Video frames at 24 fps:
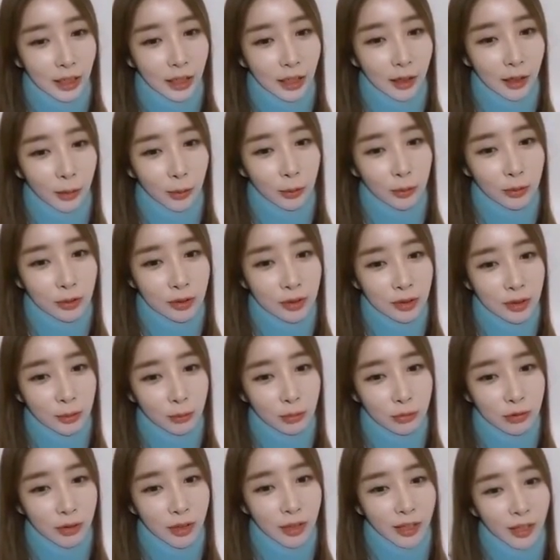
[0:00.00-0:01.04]
아, 오늘
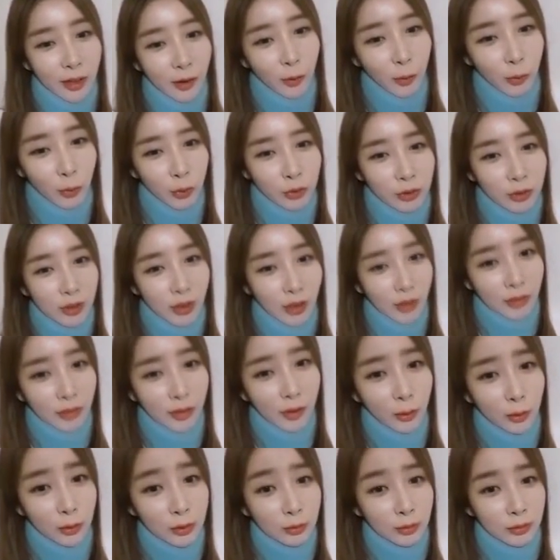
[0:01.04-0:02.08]
2부에 어머니 안
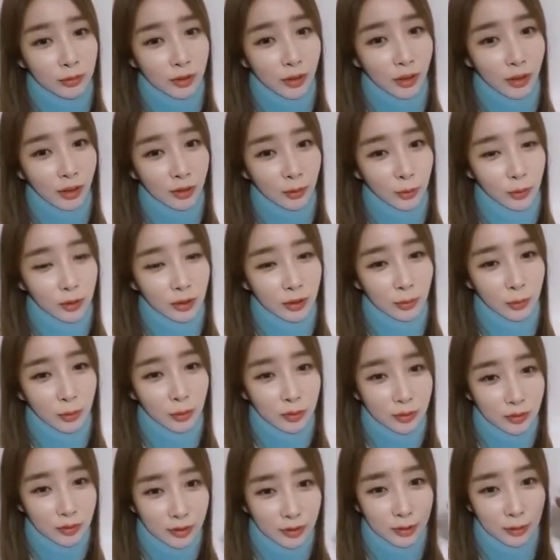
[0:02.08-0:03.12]
나오십니다.
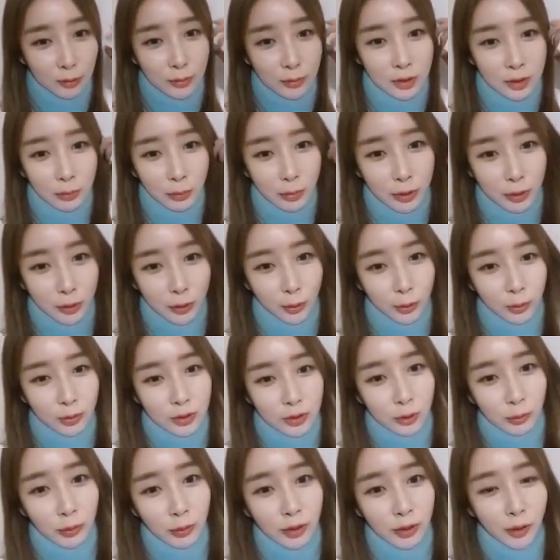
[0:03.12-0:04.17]
왜냐면 지금 집에 저
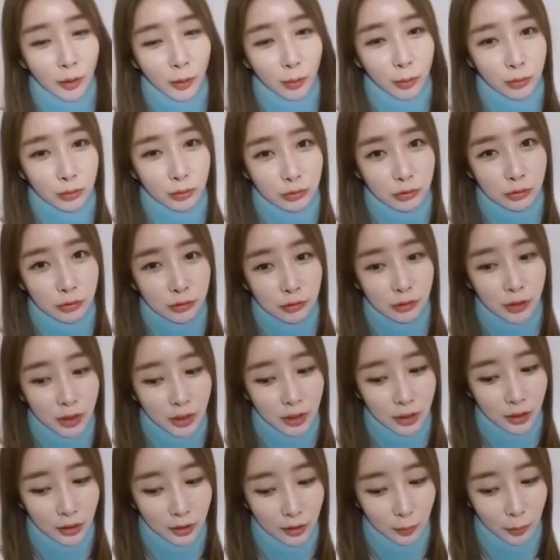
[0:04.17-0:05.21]
혼자밖에 없고
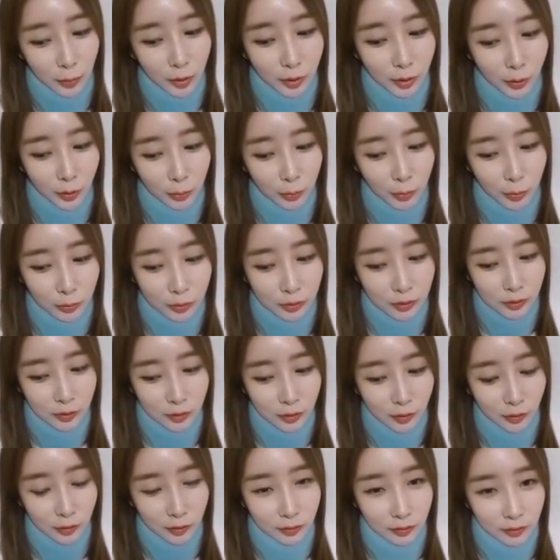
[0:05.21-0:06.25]
낑깡이밖에
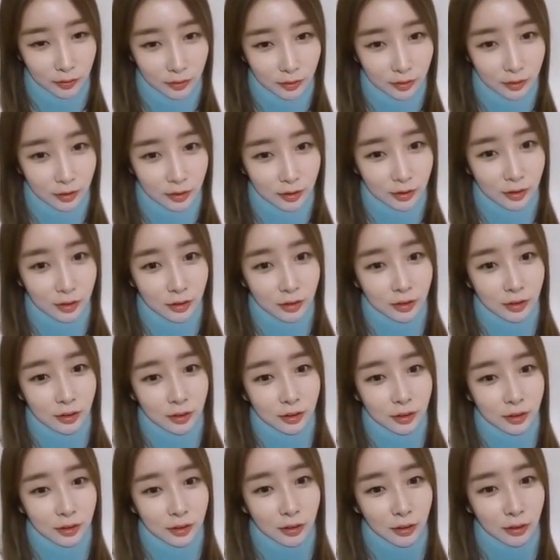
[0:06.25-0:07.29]
없거든요.
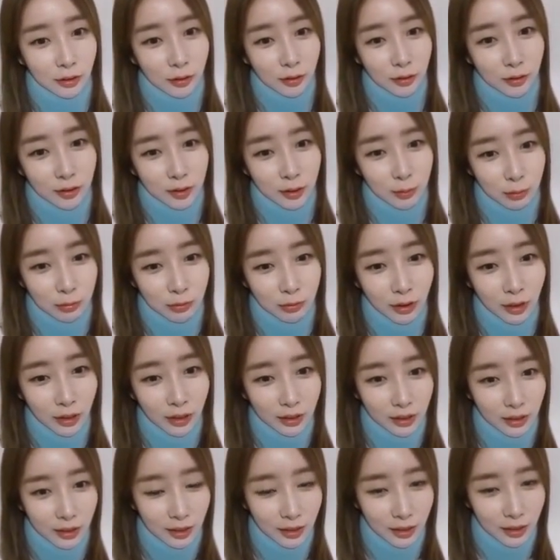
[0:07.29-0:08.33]

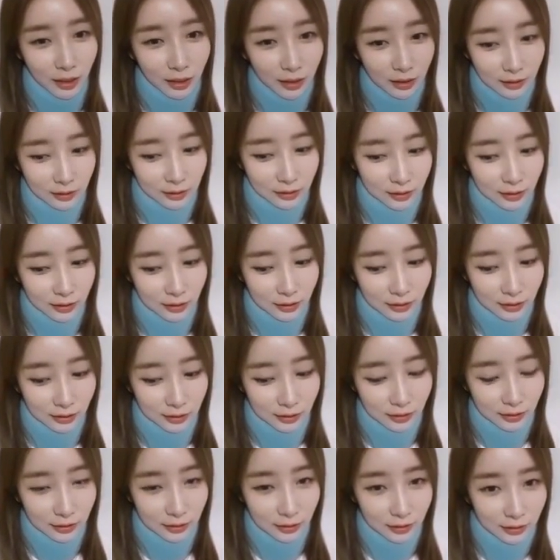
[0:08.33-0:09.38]
2부에
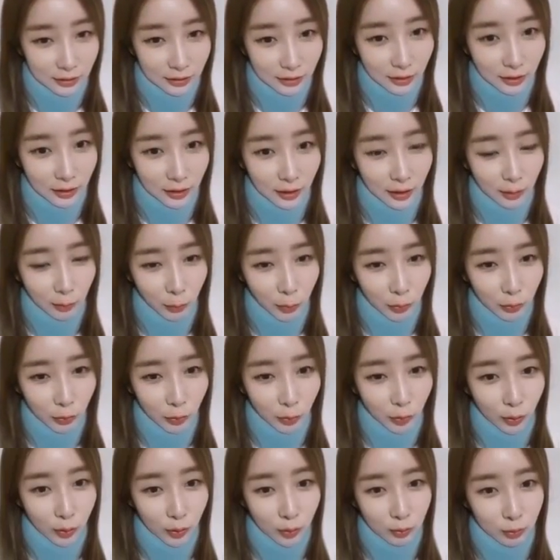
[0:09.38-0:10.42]
낑깡씨를 한 번
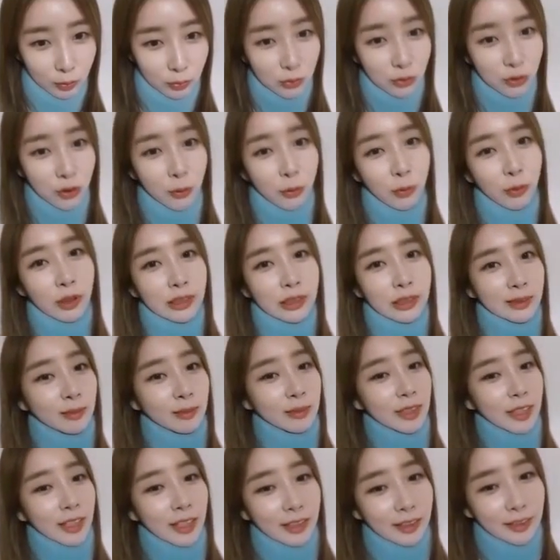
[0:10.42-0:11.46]
더
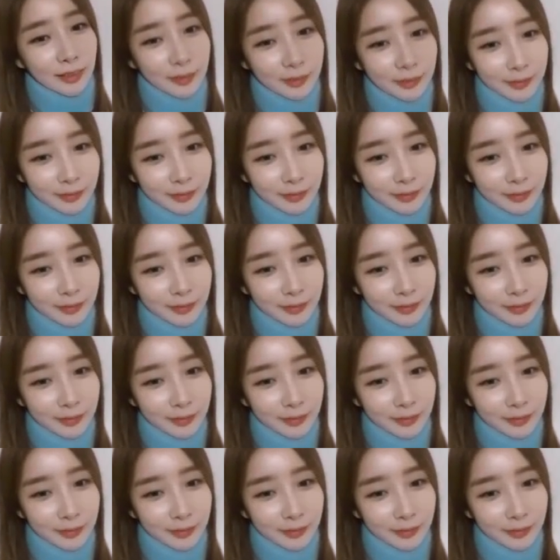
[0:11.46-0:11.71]
불러보겠습니다.